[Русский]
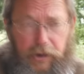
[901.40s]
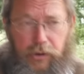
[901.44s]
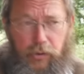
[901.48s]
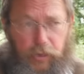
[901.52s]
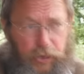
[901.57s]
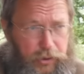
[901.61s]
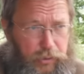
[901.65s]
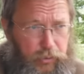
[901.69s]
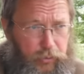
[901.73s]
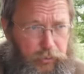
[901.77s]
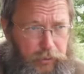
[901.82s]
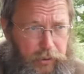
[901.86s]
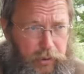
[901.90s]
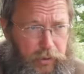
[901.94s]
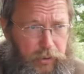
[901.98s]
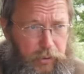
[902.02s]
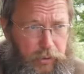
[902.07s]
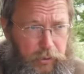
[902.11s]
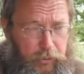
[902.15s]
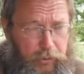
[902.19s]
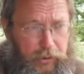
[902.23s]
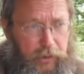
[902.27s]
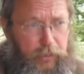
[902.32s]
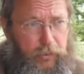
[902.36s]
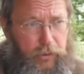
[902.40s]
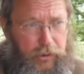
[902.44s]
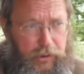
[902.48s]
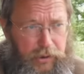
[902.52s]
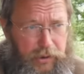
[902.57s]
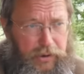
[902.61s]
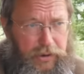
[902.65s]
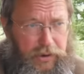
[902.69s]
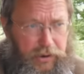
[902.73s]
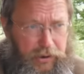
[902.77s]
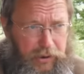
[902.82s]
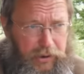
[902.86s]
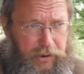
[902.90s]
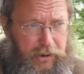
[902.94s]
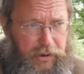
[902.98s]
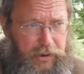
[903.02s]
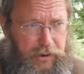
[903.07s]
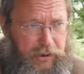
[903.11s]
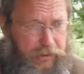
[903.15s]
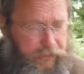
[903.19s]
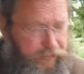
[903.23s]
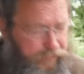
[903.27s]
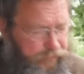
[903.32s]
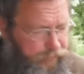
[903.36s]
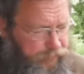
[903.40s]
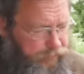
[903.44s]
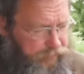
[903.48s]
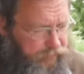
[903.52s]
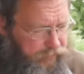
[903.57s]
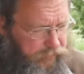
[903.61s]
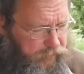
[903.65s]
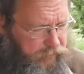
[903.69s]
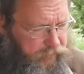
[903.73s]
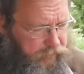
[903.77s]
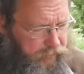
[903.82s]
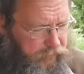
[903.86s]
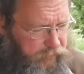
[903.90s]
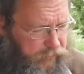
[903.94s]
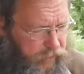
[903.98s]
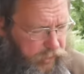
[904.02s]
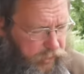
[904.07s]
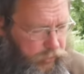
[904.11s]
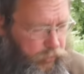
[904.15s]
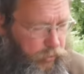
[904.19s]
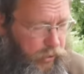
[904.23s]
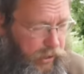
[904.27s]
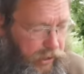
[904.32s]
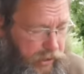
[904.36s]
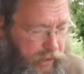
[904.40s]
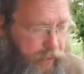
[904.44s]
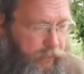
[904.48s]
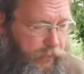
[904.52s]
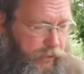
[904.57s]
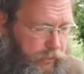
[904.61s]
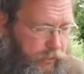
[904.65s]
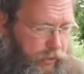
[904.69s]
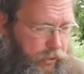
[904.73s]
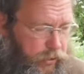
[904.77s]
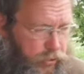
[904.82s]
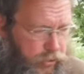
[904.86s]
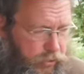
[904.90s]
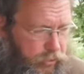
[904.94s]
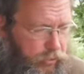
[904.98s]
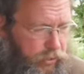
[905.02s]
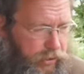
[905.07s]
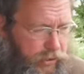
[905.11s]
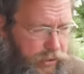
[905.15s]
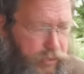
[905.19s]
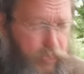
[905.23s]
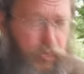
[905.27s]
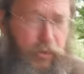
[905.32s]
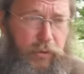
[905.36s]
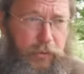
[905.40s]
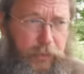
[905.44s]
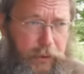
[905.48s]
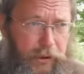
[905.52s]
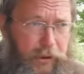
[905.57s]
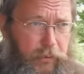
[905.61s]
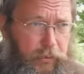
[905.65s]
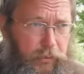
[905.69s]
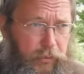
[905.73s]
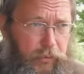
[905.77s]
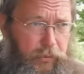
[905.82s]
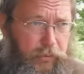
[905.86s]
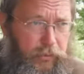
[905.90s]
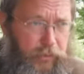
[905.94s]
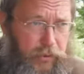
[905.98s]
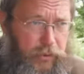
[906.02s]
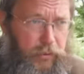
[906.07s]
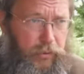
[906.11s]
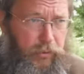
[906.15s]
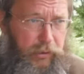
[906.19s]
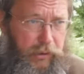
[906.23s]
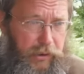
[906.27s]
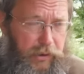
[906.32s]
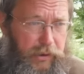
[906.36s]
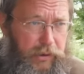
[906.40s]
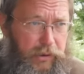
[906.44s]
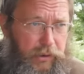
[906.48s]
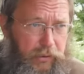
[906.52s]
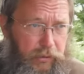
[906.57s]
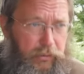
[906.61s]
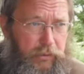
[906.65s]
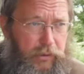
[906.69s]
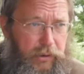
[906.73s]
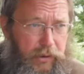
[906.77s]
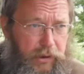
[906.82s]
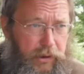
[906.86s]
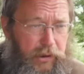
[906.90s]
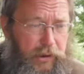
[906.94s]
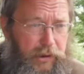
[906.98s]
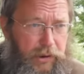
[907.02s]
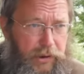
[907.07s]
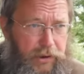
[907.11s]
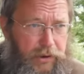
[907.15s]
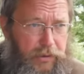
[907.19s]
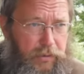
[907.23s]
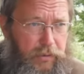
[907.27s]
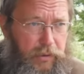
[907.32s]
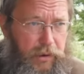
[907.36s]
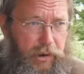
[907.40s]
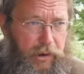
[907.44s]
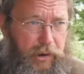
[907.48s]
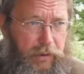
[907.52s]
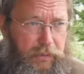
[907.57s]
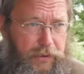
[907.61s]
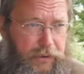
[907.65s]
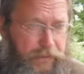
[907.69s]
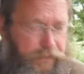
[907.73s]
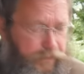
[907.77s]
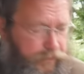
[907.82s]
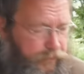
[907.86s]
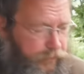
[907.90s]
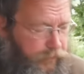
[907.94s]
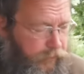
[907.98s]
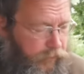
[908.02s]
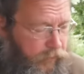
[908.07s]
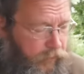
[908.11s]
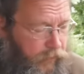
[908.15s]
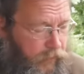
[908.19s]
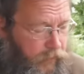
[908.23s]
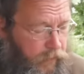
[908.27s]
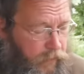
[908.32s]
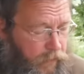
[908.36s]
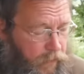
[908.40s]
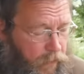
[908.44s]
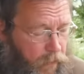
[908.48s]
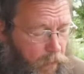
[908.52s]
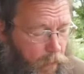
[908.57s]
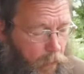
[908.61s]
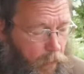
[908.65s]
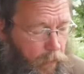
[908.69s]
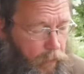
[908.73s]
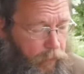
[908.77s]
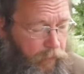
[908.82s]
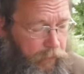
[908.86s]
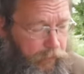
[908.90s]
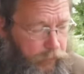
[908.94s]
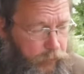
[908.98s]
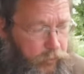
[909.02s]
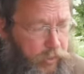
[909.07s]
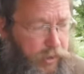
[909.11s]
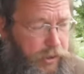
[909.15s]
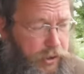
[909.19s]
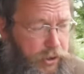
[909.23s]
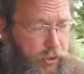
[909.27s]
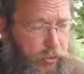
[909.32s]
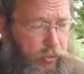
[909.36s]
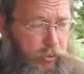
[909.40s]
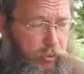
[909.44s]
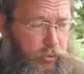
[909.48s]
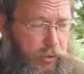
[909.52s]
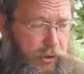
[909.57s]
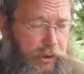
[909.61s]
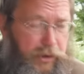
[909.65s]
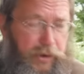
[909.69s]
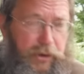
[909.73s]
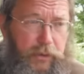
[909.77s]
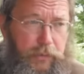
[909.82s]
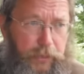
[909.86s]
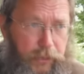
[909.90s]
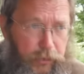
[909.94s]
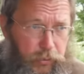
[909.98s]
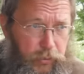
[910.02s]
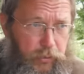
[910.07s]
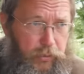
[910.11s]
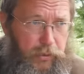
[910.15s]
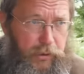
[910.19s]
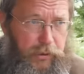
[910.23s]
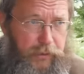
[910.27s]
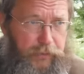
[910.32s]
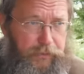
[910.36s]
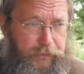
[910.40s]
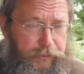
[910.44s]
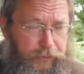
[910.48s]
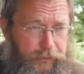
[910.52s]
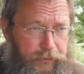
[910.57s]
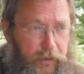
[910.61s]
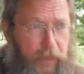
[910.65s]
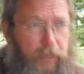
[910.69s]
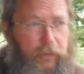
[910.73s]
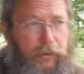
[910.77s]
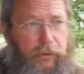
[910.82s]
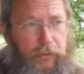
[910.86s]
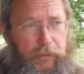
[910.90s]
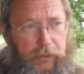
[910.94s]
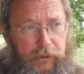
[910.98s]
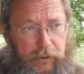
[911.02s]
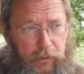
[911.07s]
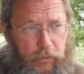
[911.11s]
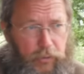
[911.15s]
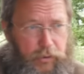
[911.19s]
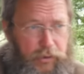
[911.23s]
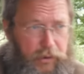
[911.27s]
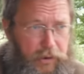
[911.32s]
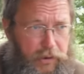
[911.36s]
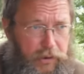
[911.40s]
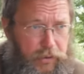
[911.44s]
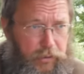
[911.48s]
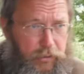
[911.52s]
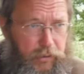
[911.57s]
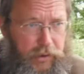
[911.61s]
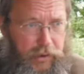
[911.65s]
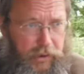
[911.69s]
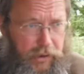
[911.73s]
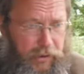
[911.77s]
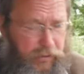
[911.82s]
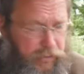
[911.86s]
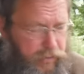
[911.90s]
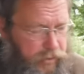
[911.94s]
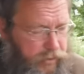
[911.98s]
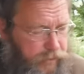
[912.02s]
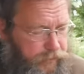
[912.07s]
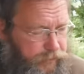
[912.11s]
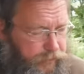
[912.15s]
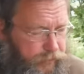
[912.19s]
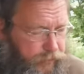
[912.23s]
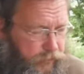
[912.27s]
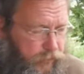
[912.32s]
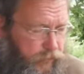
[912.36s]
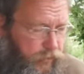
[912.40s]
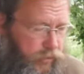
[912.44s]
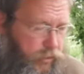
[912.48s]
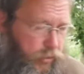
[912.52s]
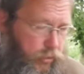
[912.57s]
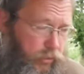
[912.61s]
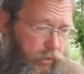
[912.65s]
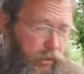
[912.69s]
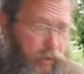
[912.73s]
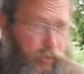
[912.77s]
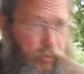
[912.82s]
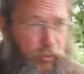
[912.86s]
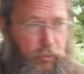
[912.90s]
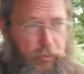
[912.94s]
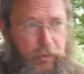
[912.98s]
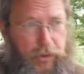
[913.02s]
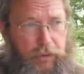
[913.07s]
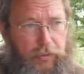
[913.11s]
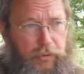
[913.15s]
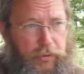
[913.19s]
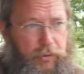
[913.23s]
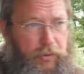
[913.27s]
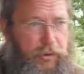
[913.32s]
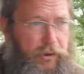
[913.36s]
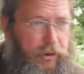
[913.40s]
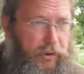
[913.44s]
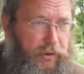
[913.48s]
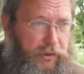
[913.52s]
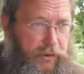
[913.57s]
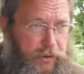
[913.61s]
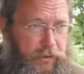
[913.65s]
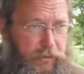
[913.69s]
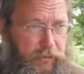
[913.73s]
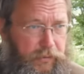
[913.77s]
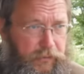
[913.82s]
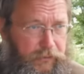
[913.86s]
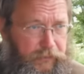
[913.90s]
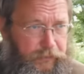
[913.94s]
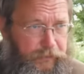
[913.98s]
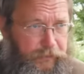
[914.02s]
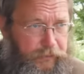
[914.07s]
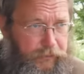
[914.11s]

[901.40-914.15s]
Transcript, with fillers: не очень умные люди, потому что они сатанисты, но ну, и они понимают, что они скоро погибнут в результате этого экологического коллапса. Ну, ничего лучше они не придумали, именно потому что они слуги дьявола, что надо убить все человечество.